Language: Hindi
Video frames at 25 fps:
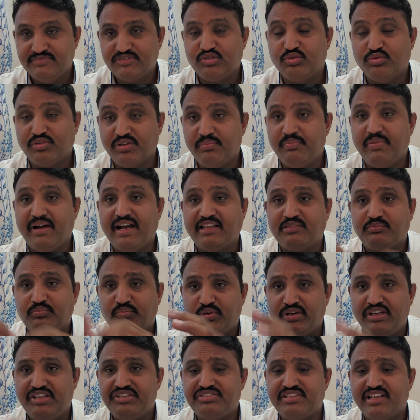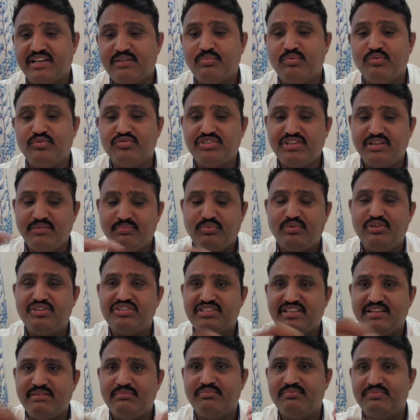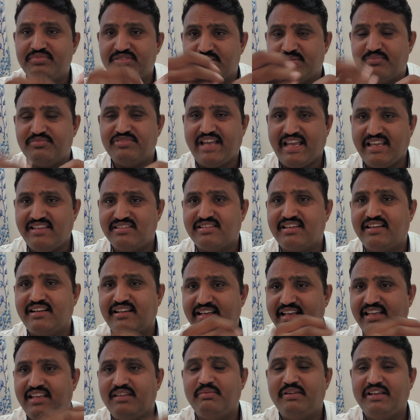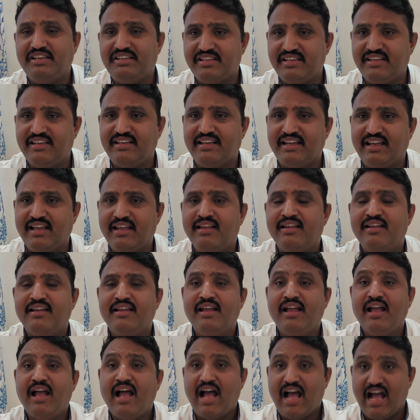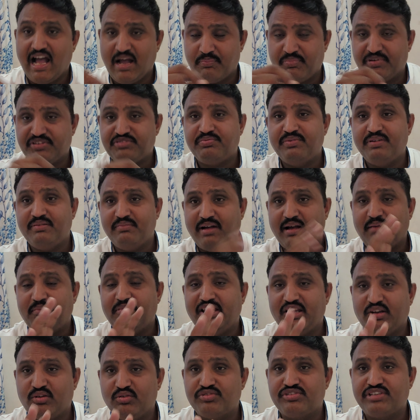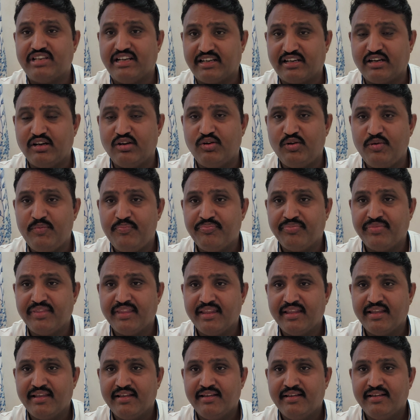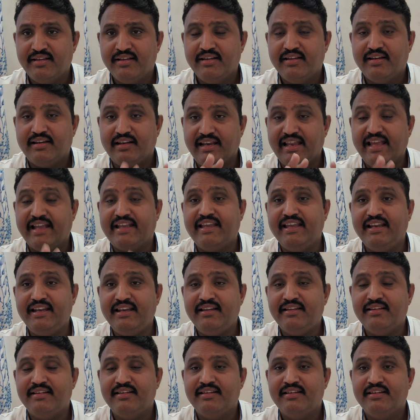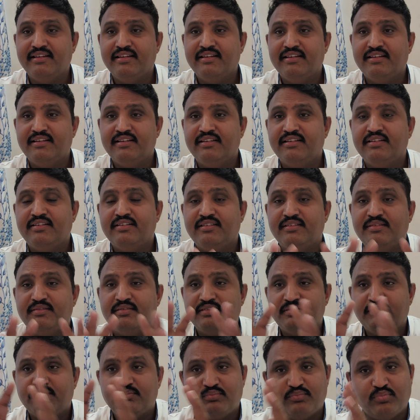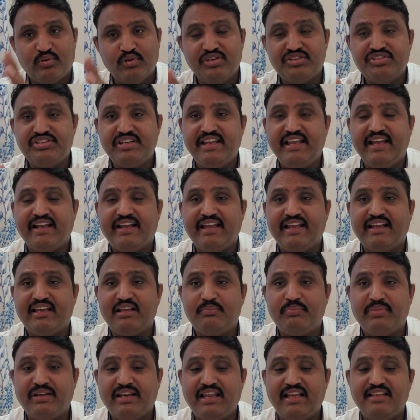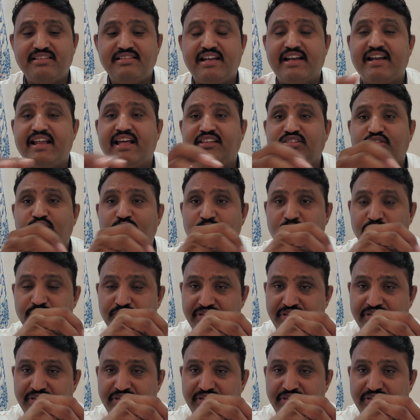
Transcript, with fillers: क्योंकि बात पुलिस तक पहुंची पुलिस ने समझाइश करके कि भाई ठीक है आपस में मामले को सिल्ट लो लेकिन पुलिस ने कहकर पल्ला झाड़ा तो